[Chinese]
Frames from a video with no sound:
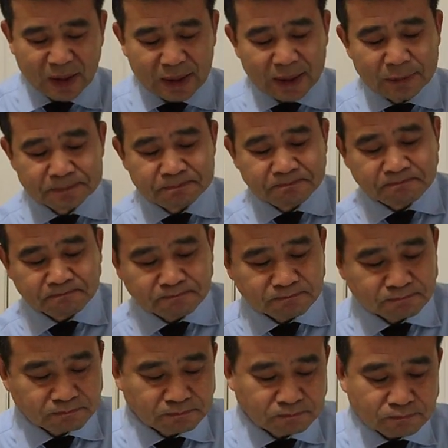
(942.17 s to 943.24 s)

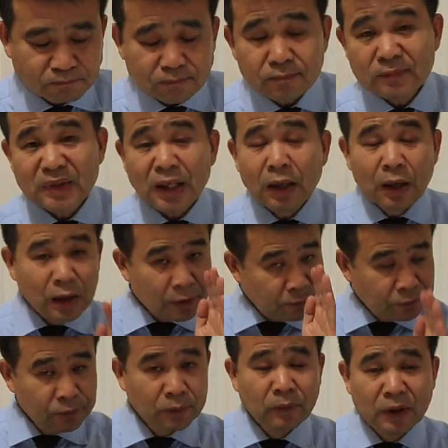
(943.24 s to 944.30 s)
OK，o OK,
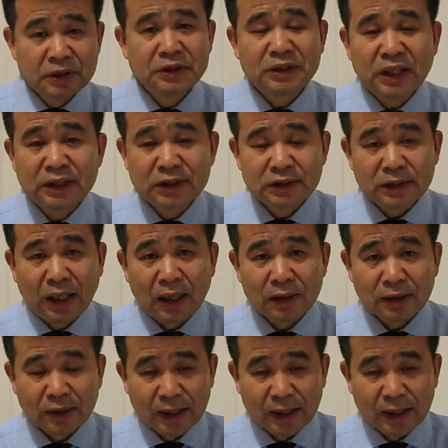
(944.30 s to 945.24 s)
复活是真实的。